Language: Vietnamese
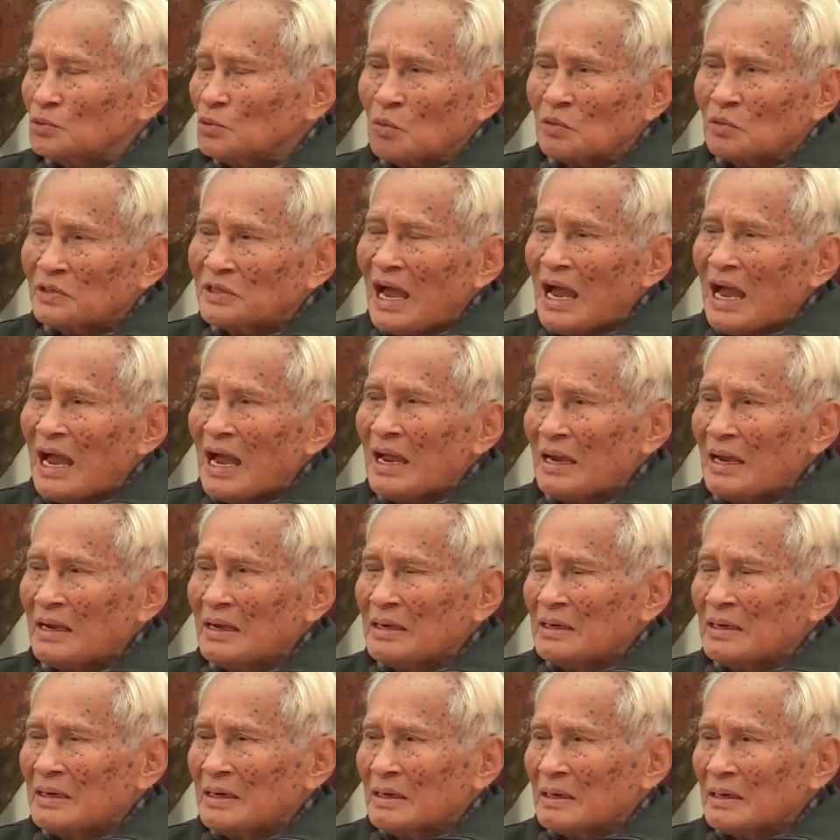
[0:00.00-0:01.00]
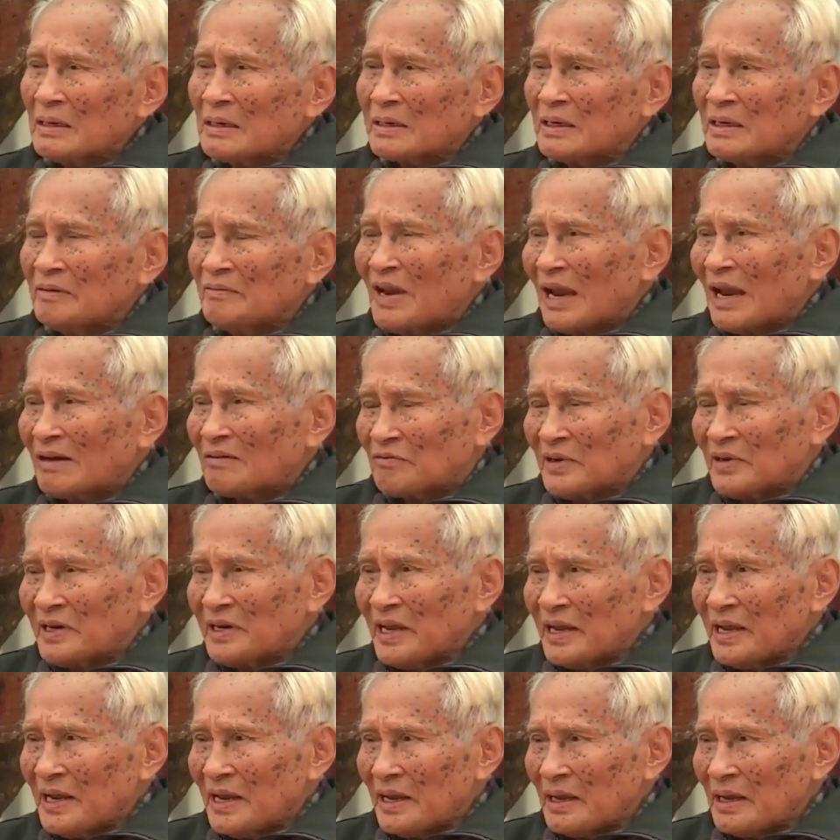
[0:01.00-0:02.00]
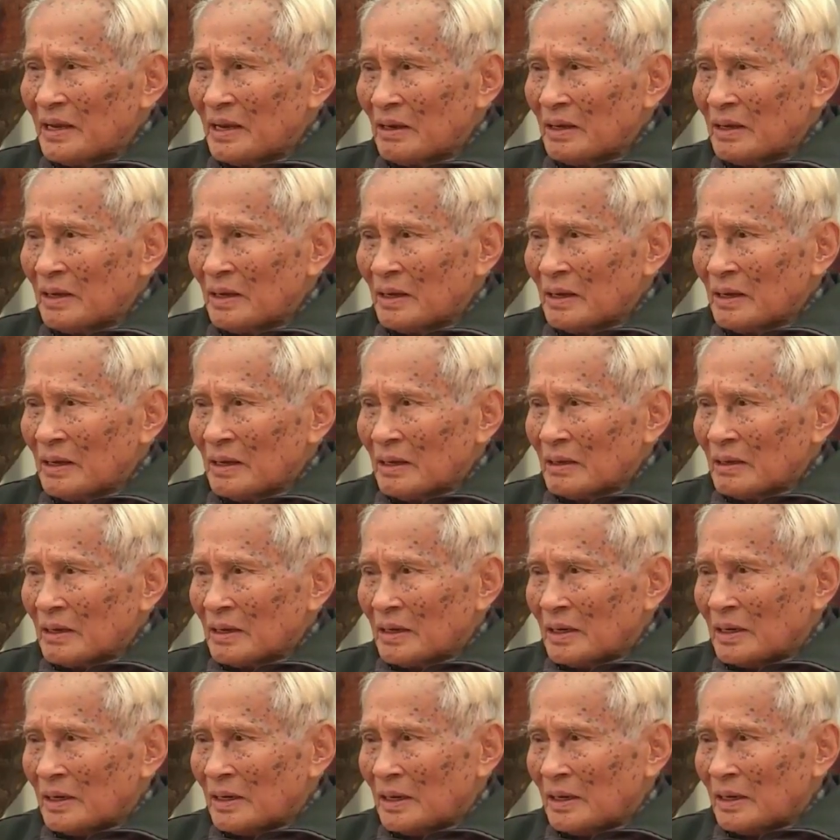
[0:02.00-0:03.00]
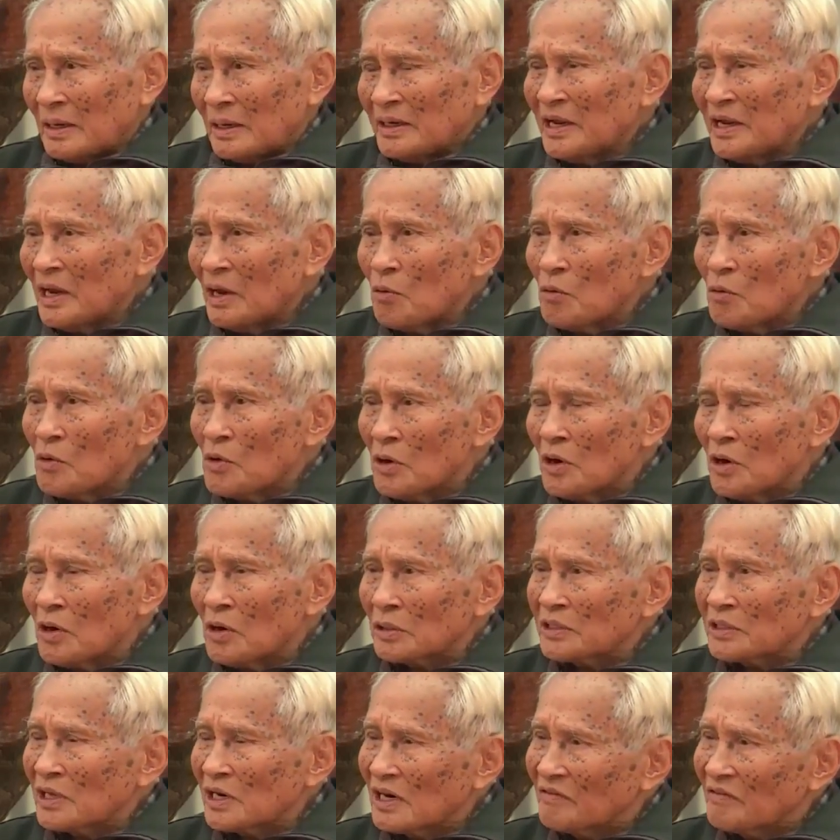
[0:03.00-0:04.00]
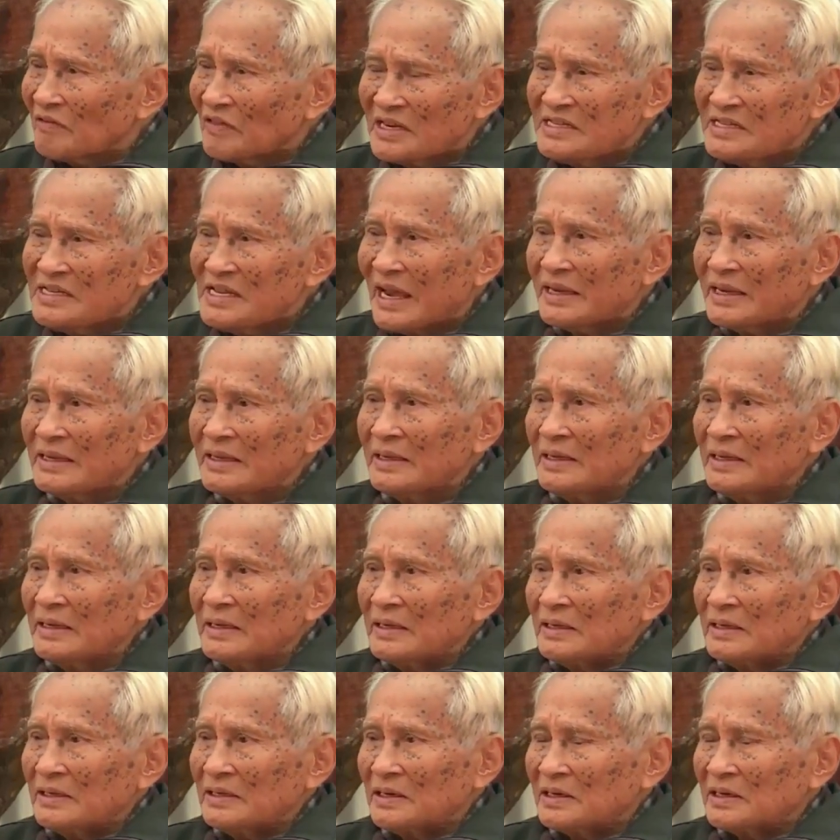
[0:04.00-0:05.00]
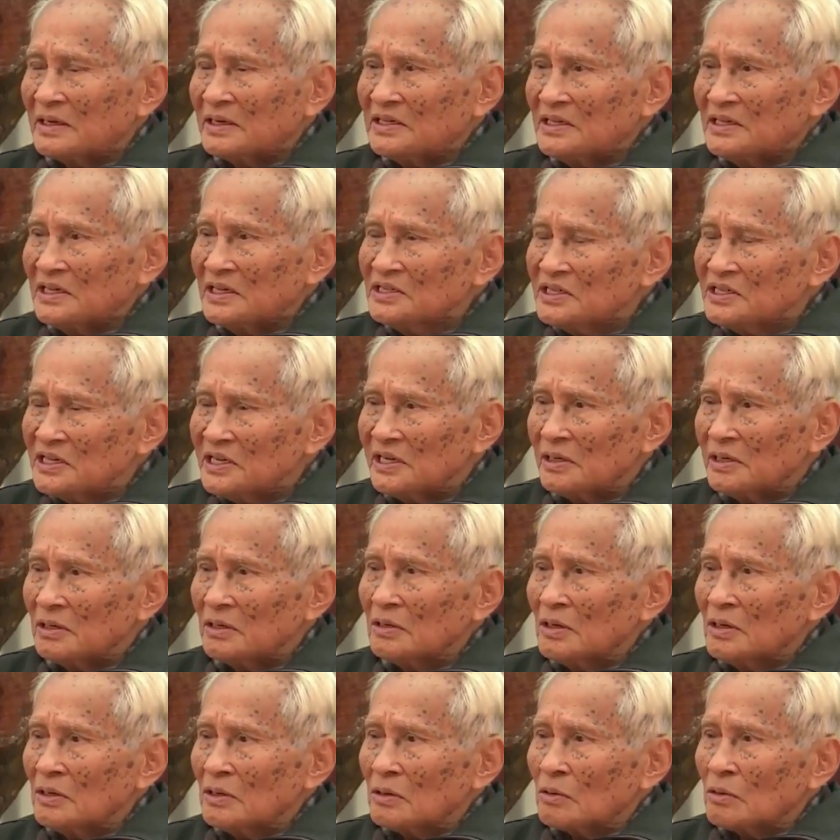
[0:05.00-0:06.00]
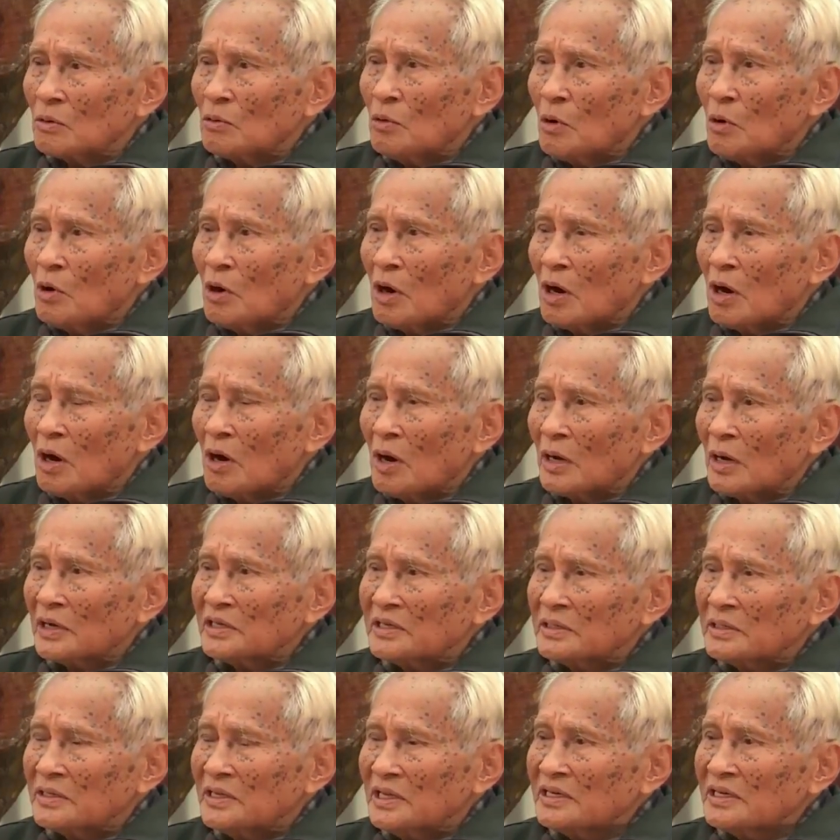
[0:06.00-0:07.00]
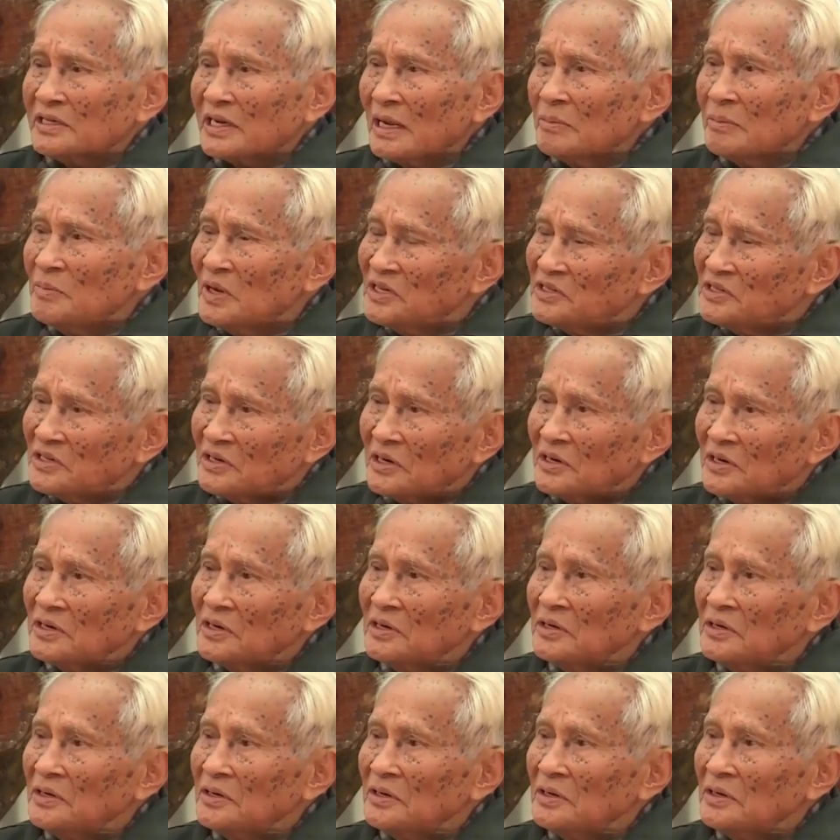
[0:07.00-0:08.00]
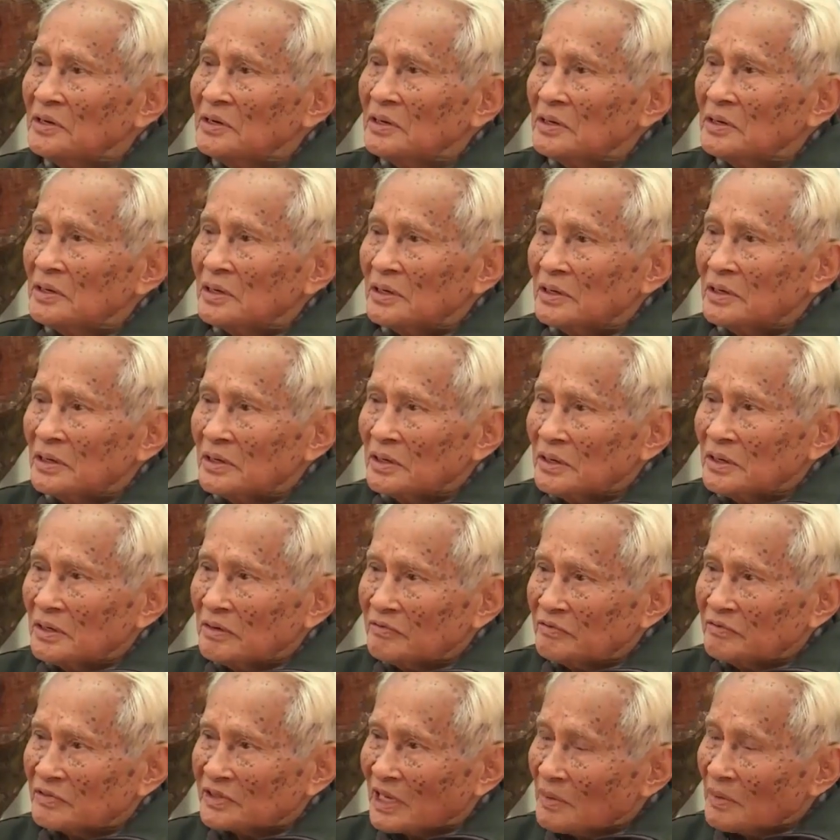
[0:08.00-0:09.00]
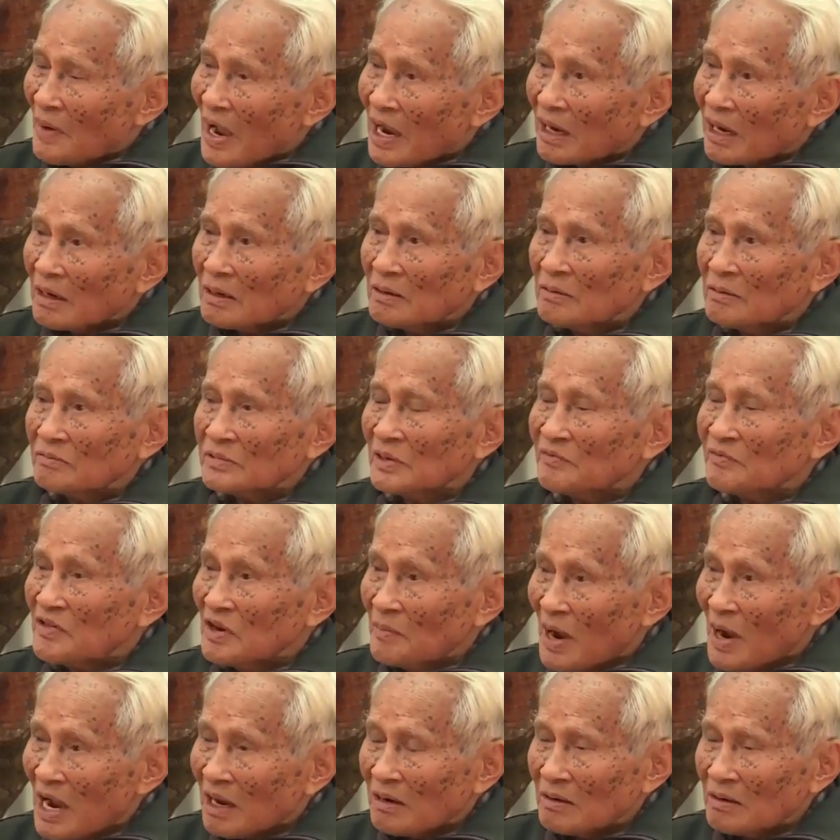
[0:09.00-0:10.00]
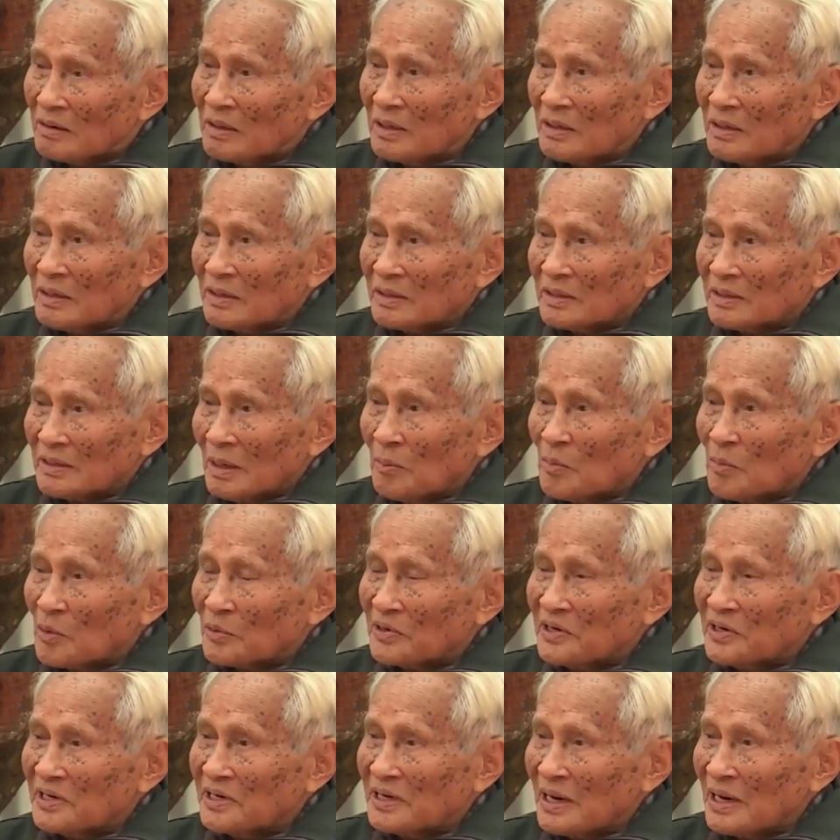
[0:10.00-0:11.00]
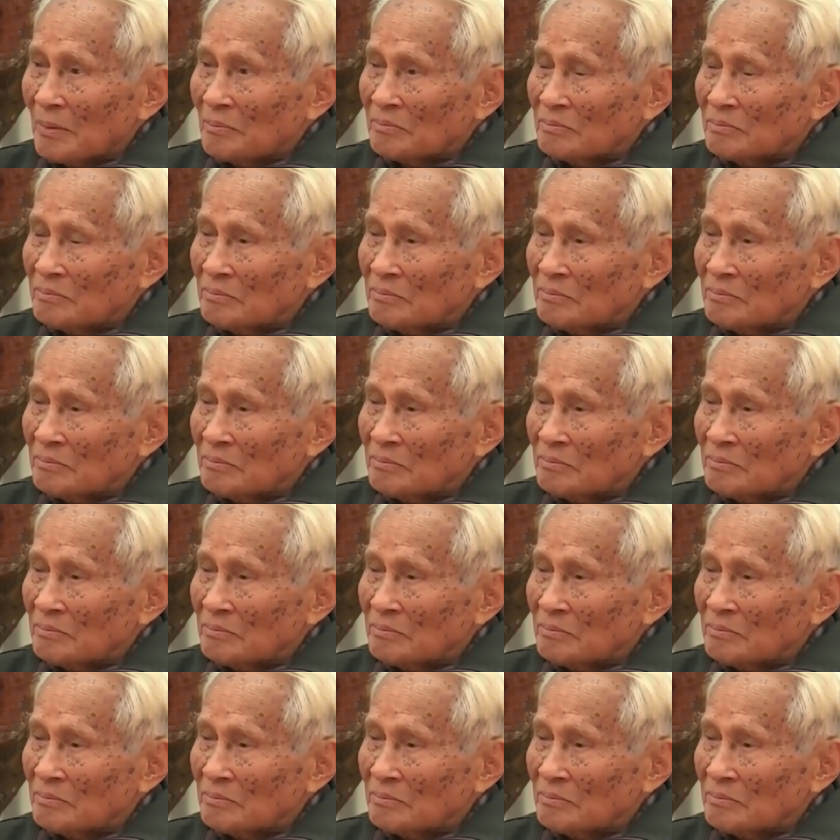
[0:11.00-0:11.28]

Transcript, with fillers: chúng ta thì đặt vấn đề thì nêu tức là vinh danh những cái chiến sĩ của chiến tranh biên giới Tây Bắc là phía Bắc năm một nghìn chín